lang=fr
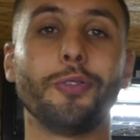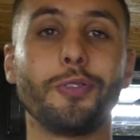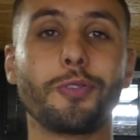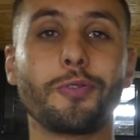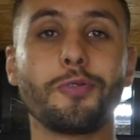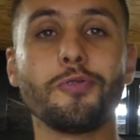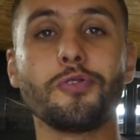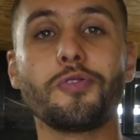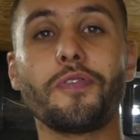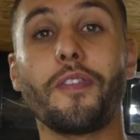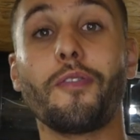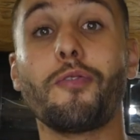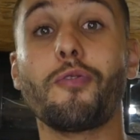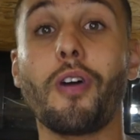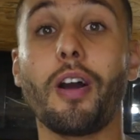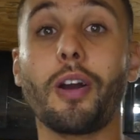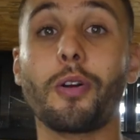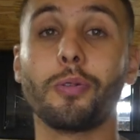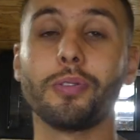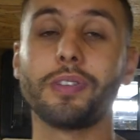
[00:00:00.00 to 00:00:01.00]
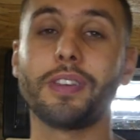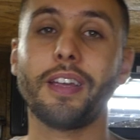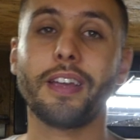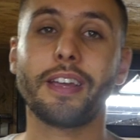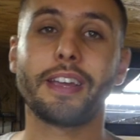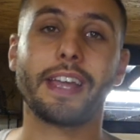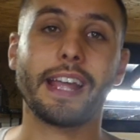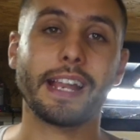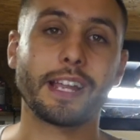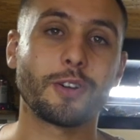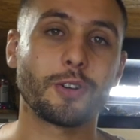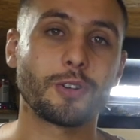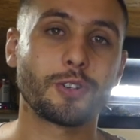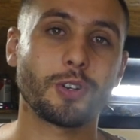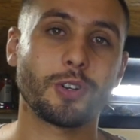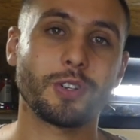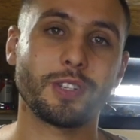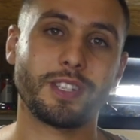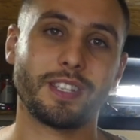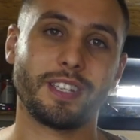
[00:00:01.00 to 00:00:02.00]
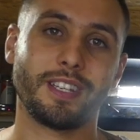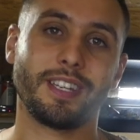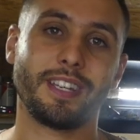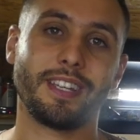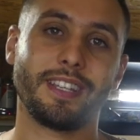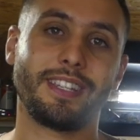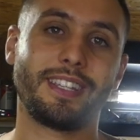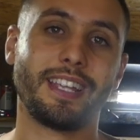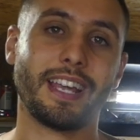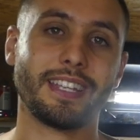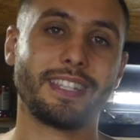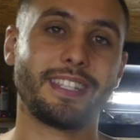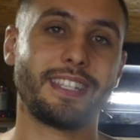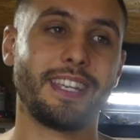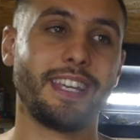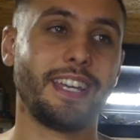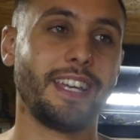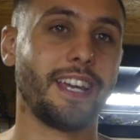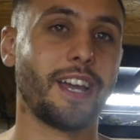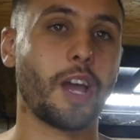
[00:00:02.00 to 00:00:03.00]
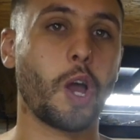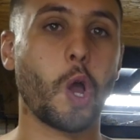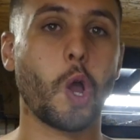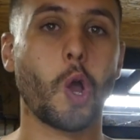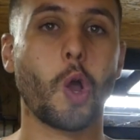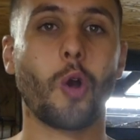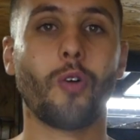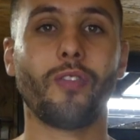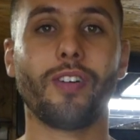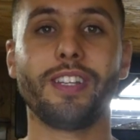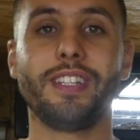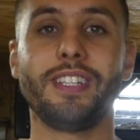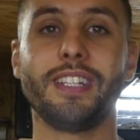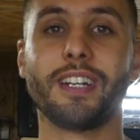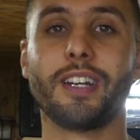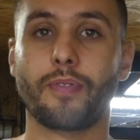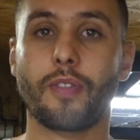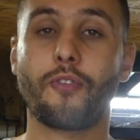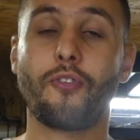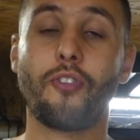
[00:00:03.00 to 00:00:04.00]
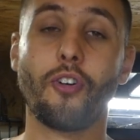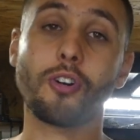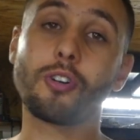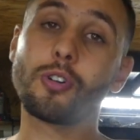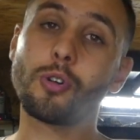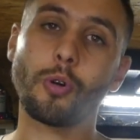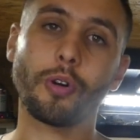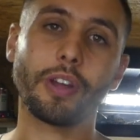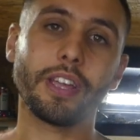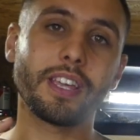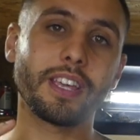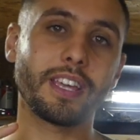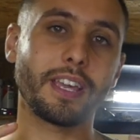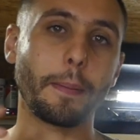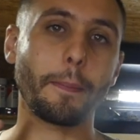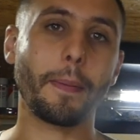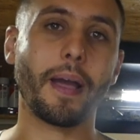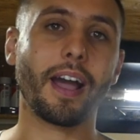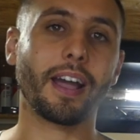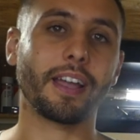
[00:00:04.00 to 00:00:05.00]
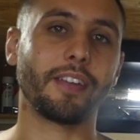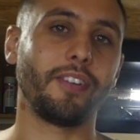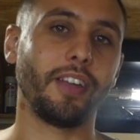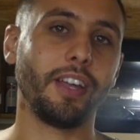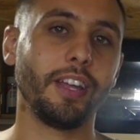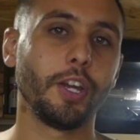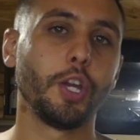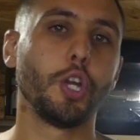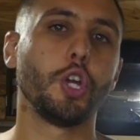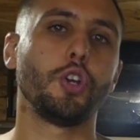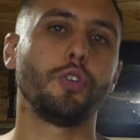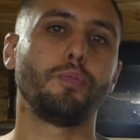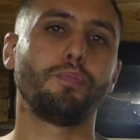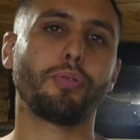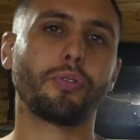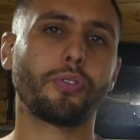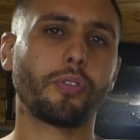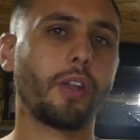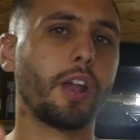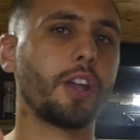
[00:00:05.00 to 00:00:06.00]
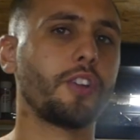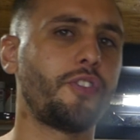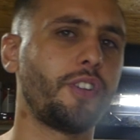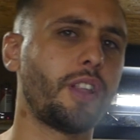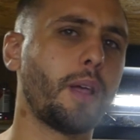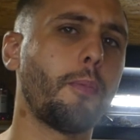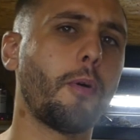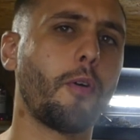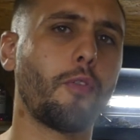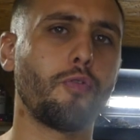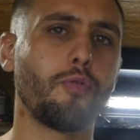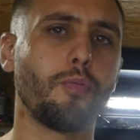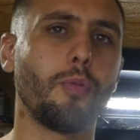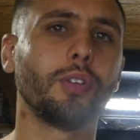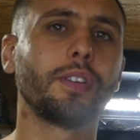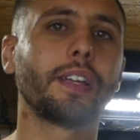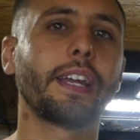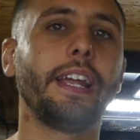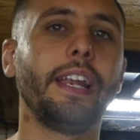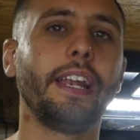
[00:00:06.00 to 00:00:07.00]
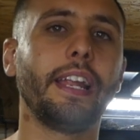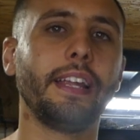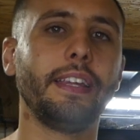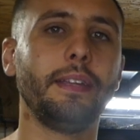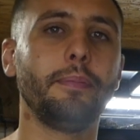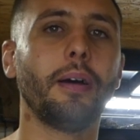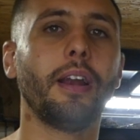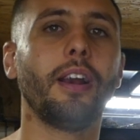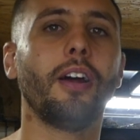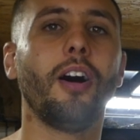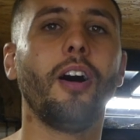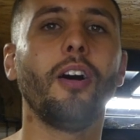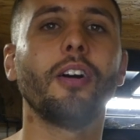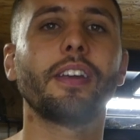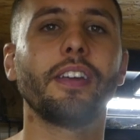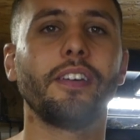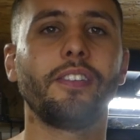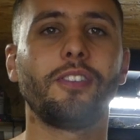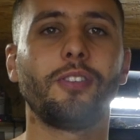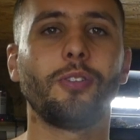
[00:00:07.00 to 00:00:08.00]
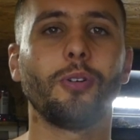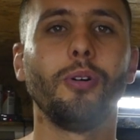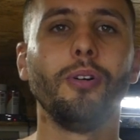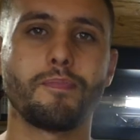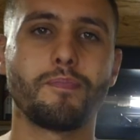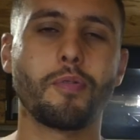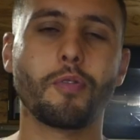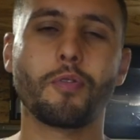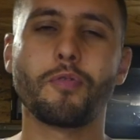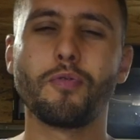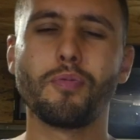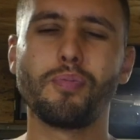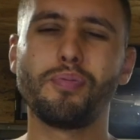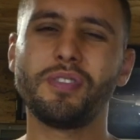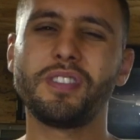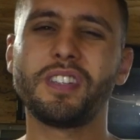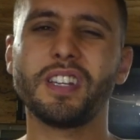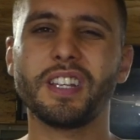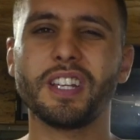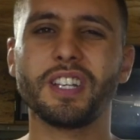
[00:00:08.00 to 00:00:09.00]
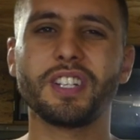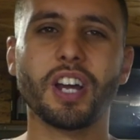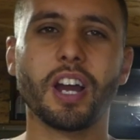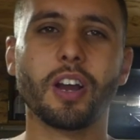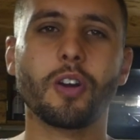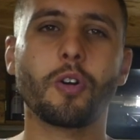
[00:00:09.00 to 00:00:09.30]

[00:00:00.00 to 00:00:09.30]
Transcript: Du coup, je vais vous raconter quelque chose d'assez, euh, on va dire, folklorique qui m'est arrivé pour cela, je vais d'abord vous montrer l'animal en question pour que vous puissiez déjà